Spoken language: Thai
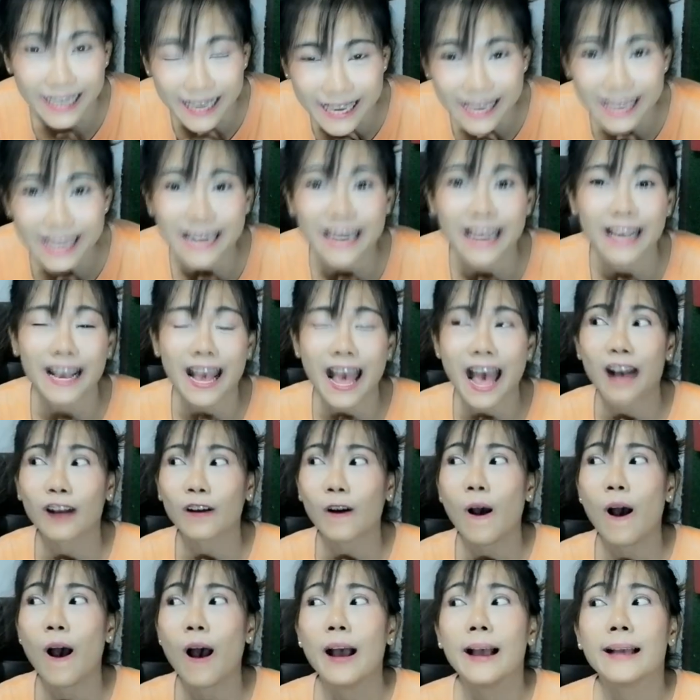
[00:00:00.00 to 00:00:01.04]
กี้นะคะ
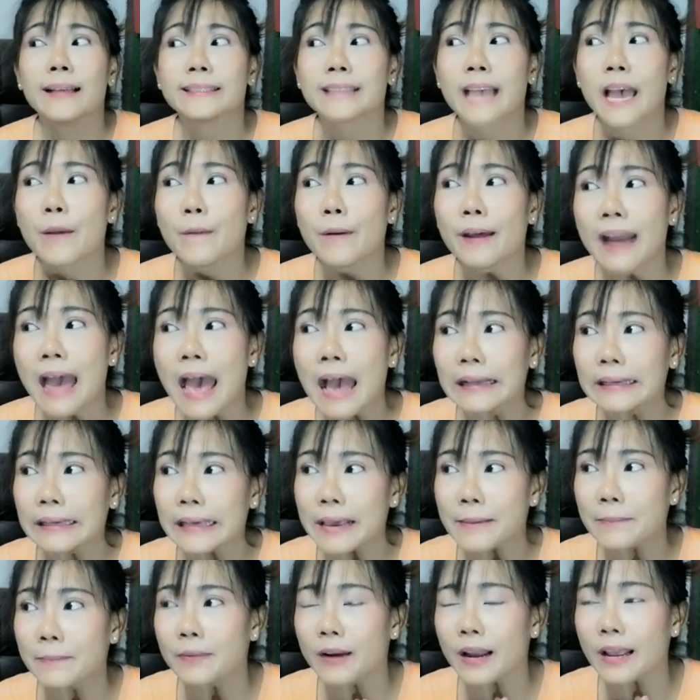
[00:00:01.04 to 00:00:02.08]
ก็ใช้เวลา
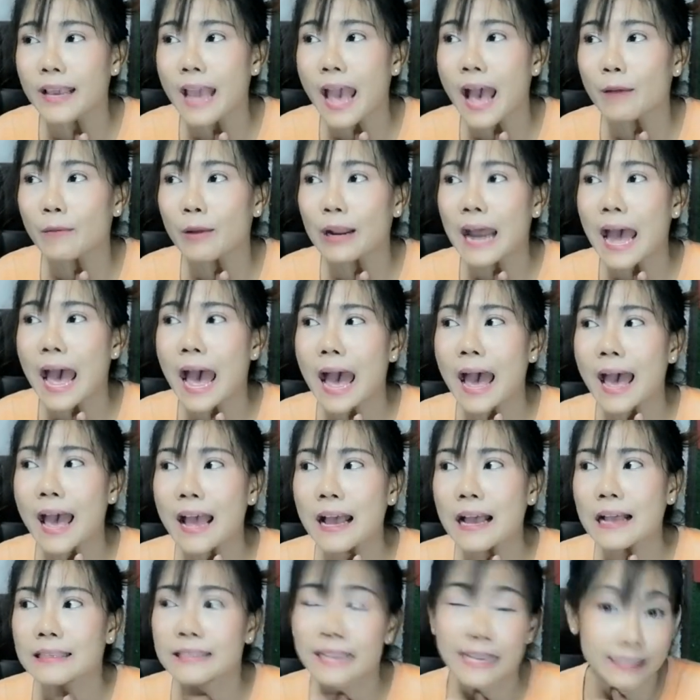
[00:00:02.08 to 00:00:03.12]
เก็บระยะเวลา
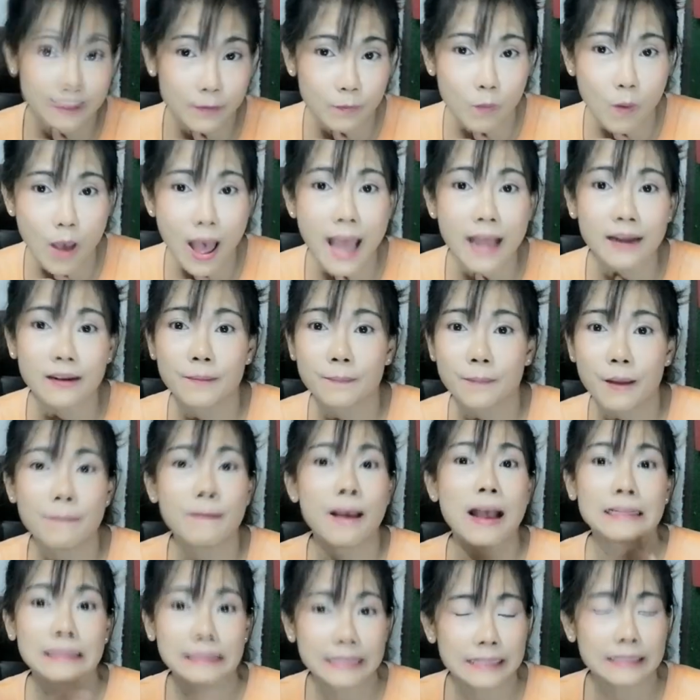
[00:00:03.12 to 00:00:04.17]
70 วันประ
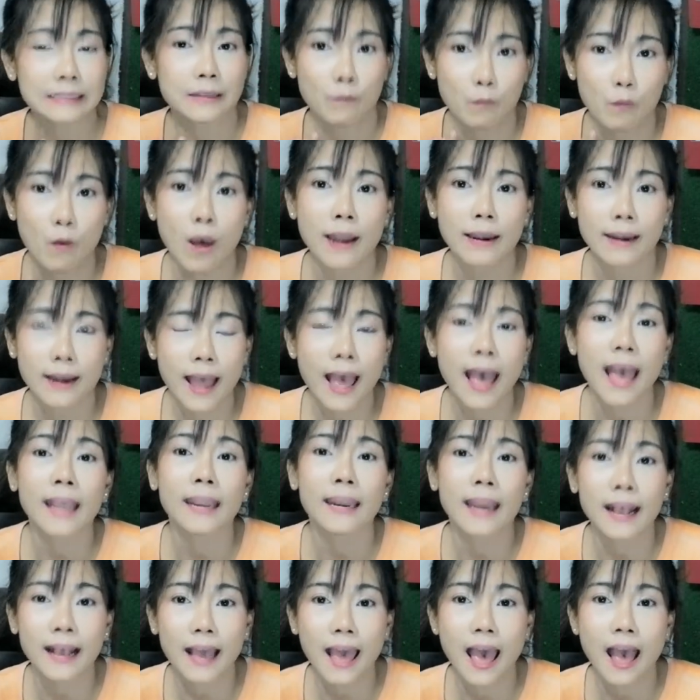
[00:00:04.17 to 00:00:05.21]
มาณ 70 วันได้
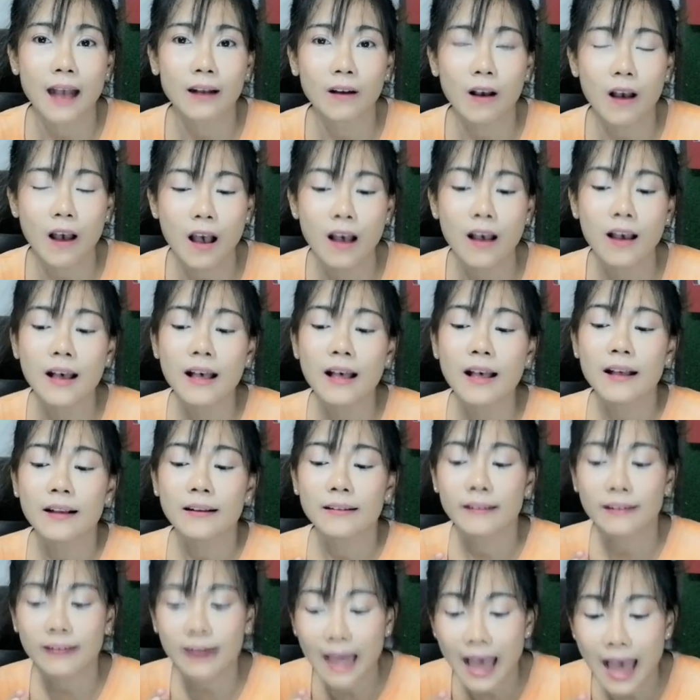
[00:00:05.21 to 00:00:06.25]
นะคะ ก็
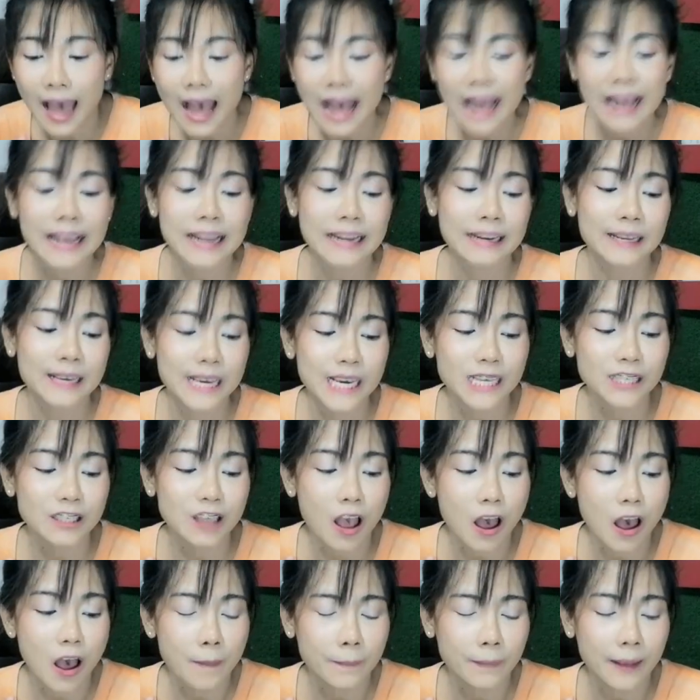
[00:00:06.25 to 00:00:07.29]
ใครที่
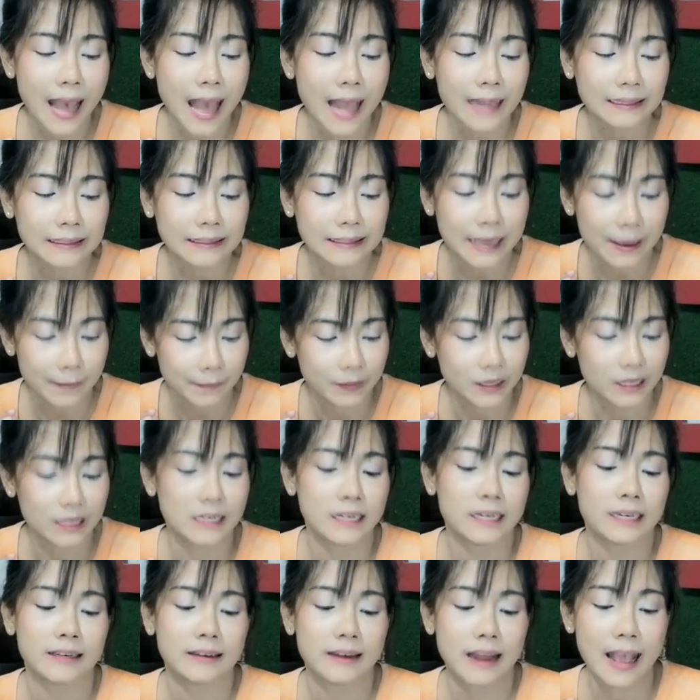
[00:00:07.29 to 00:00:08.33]
ชอบการเก็บเงิ
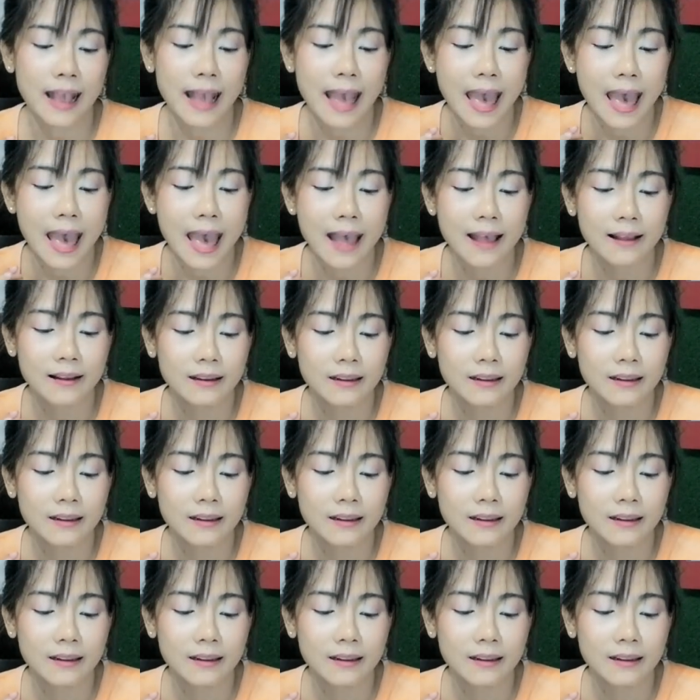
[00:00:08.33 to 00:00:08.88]
นนะคะ